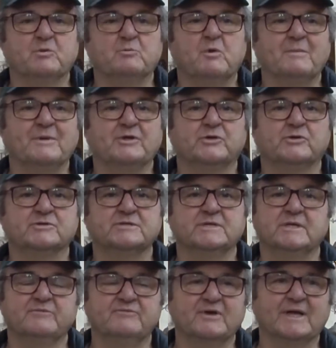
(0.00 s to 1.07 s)
un momento
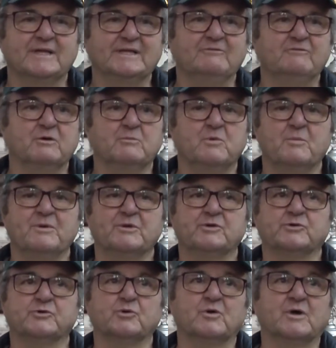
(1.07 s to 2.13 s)
significativo e un
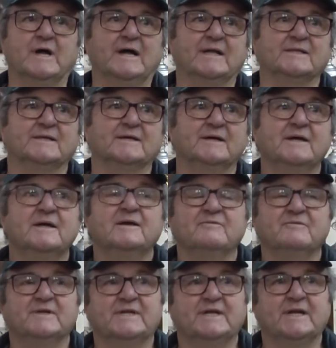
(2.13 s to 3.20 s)
momento toccante
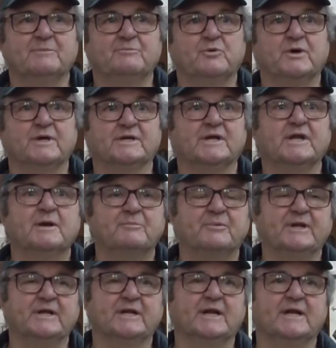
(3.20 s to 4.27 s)
vedere poi
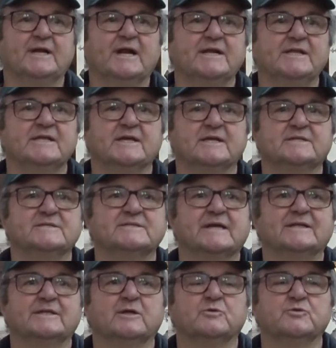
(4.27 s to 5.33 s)
riaprire la nicchia di
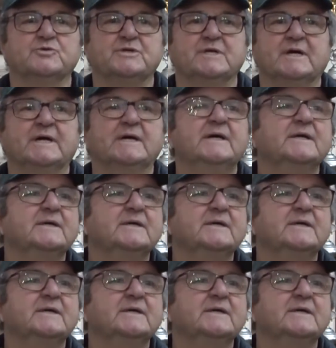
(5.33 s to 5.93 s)
Santa Lucia